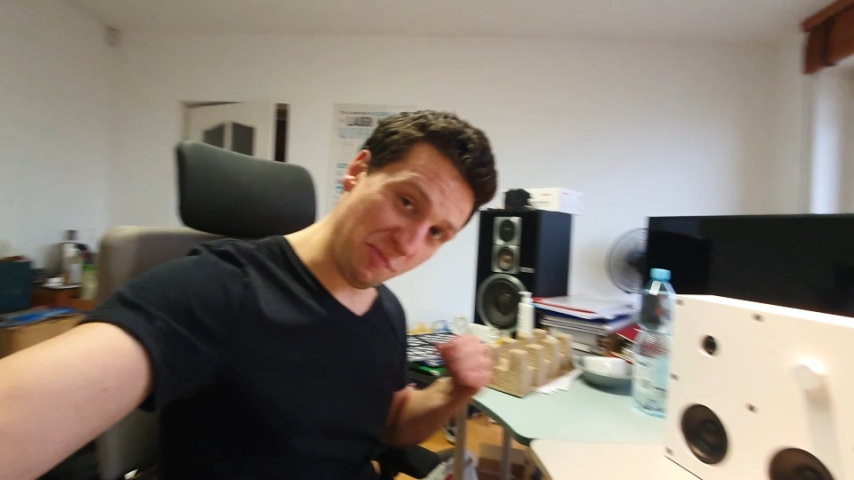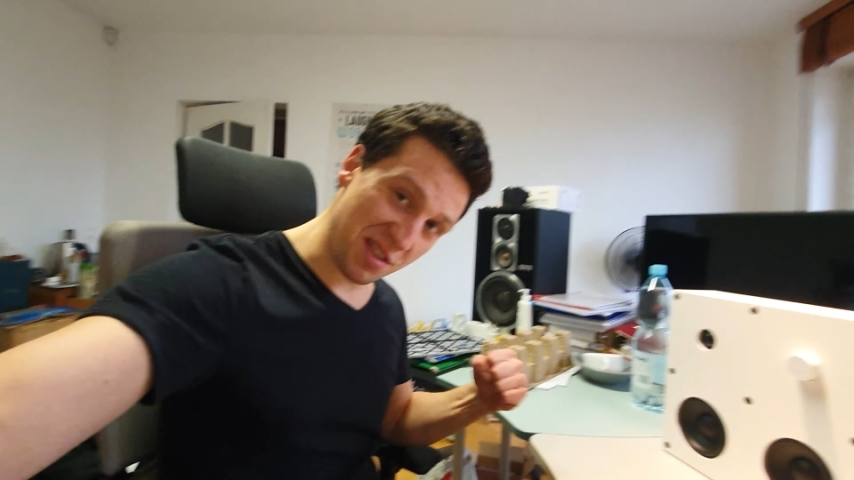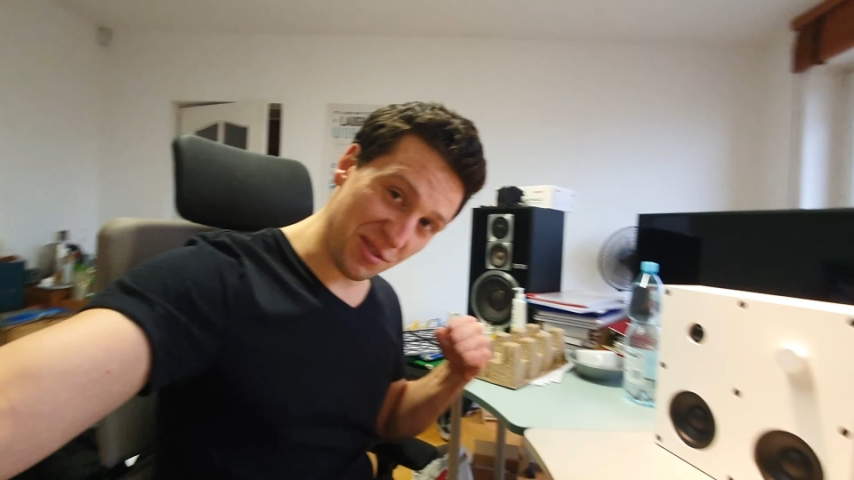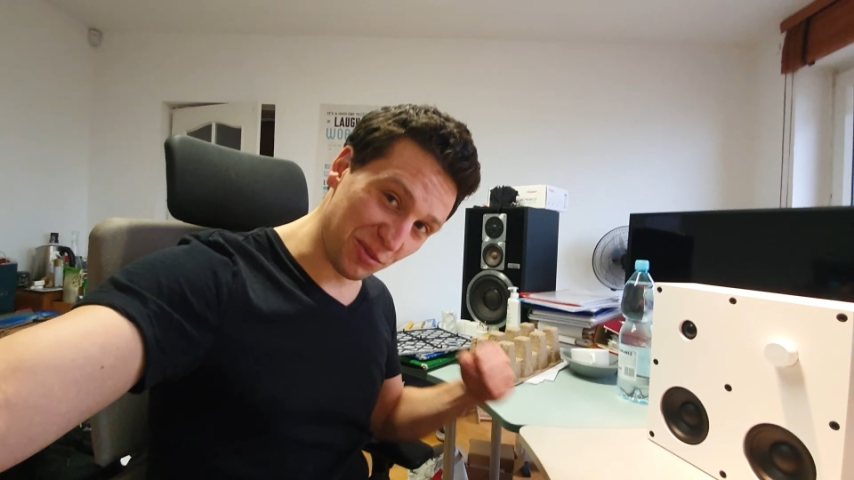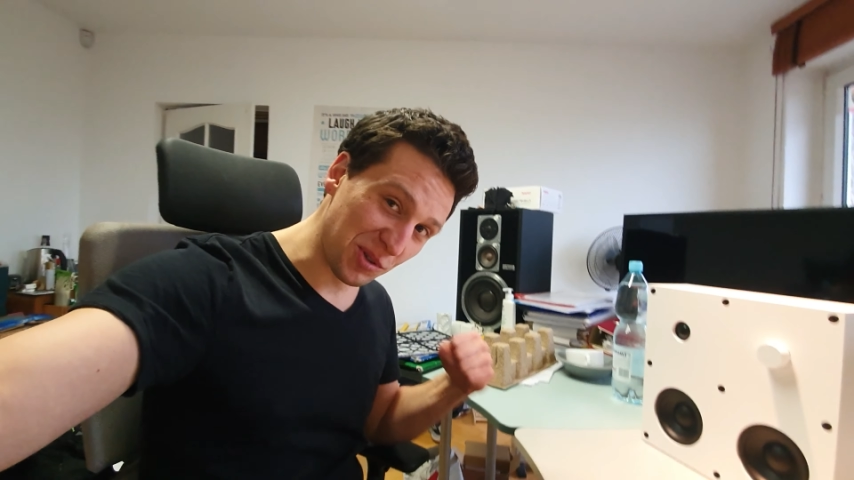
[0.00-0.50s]

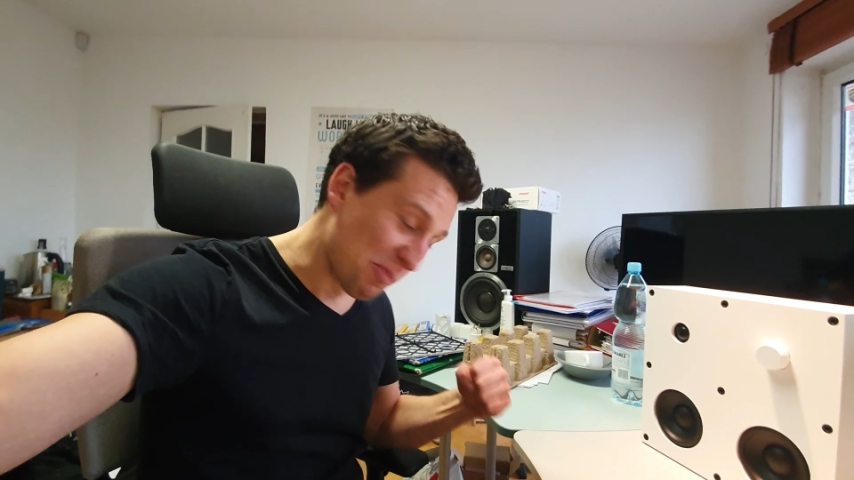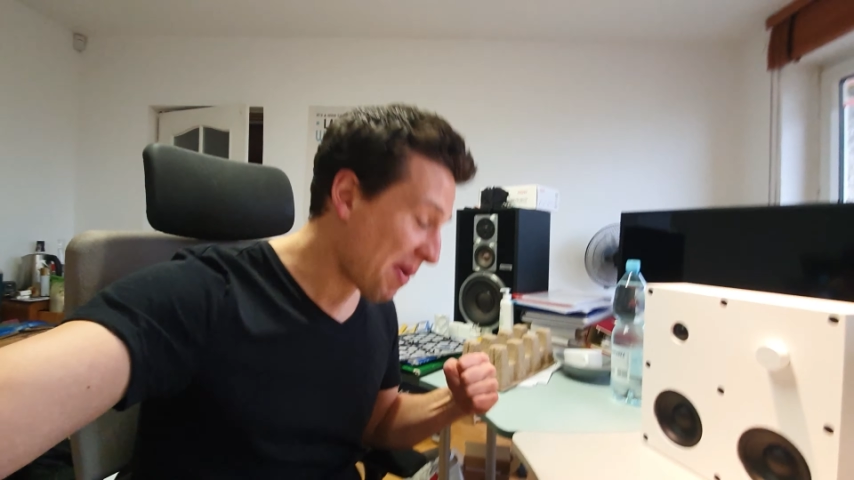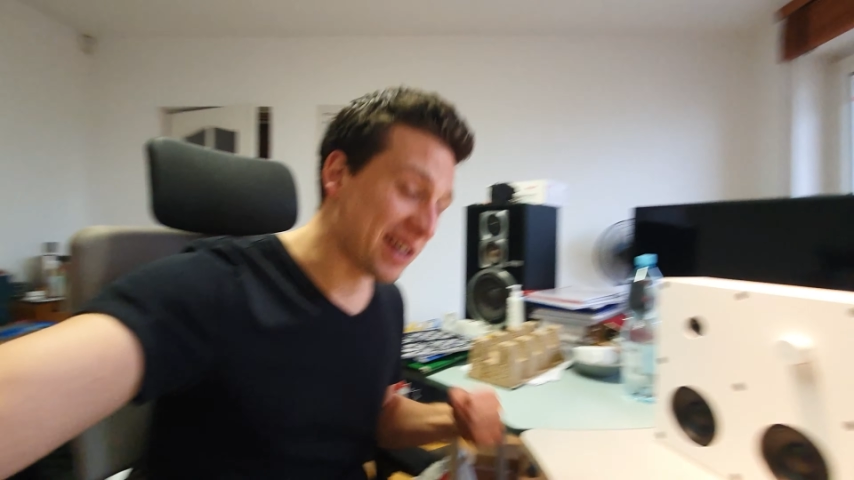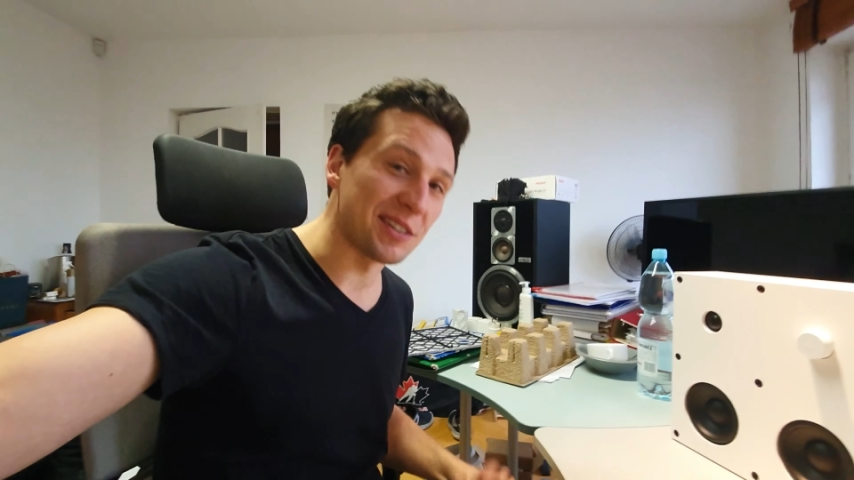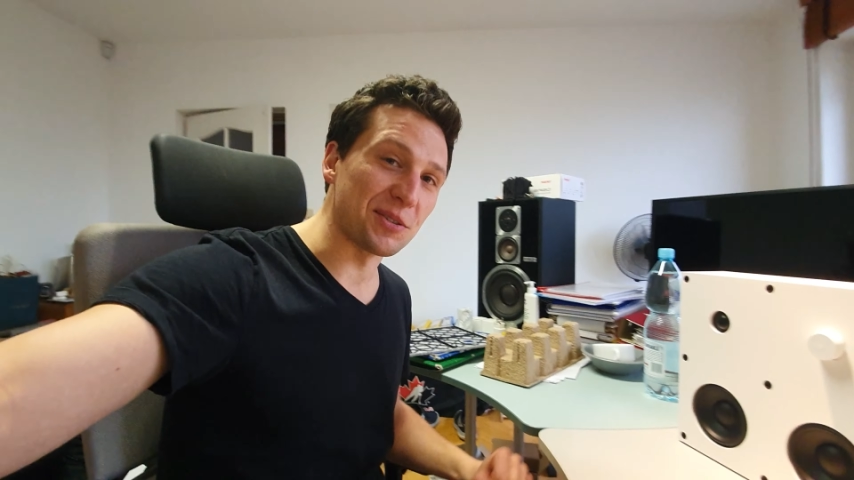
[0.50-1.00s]
będą do
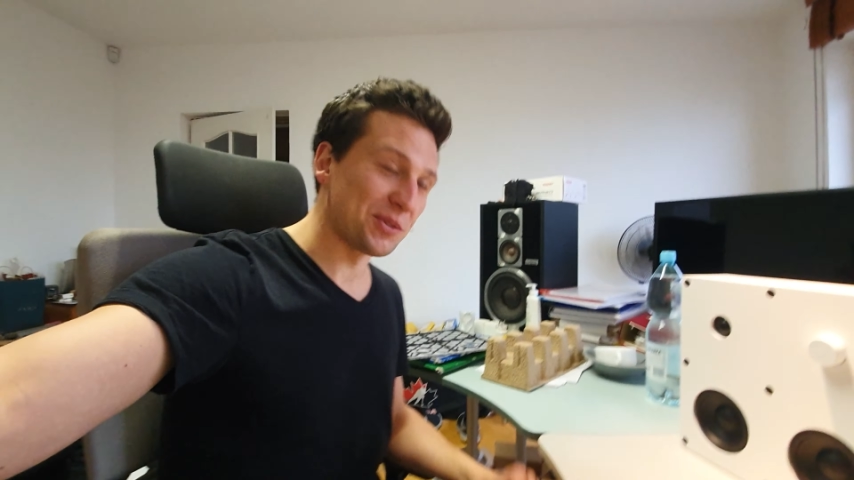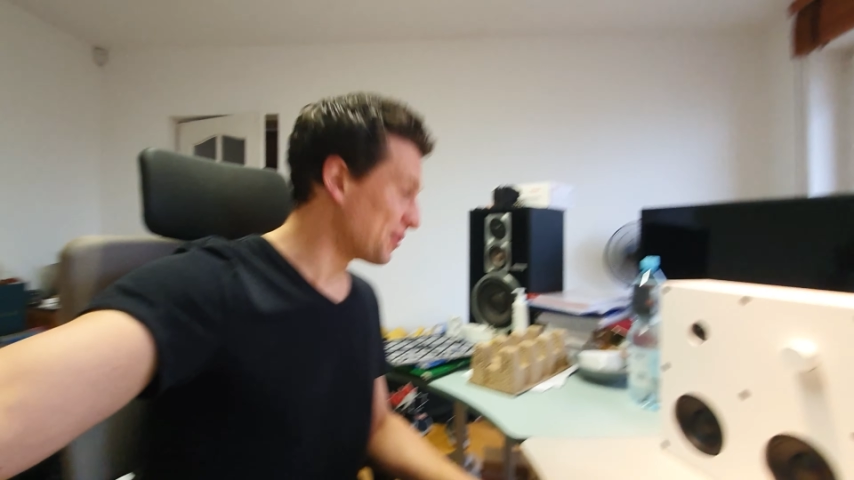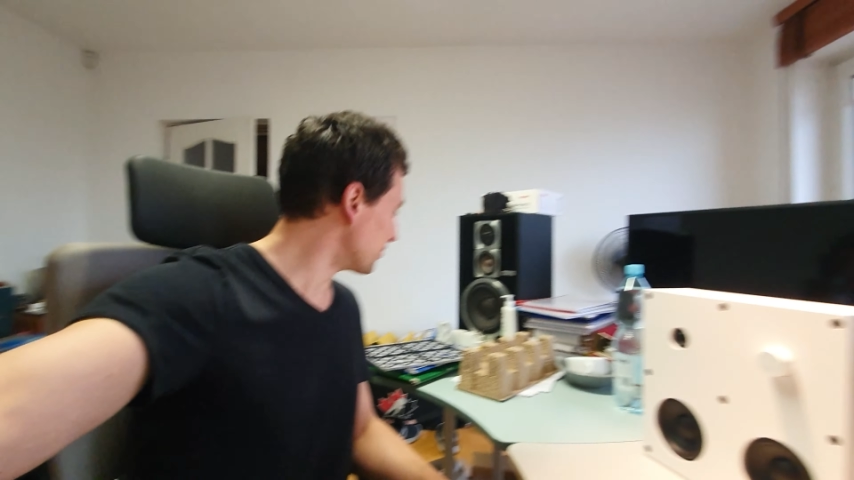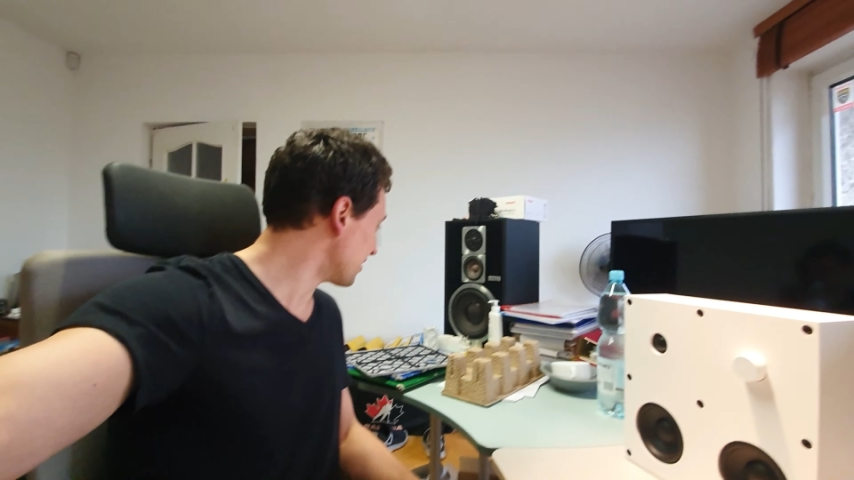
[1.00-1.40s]
pasu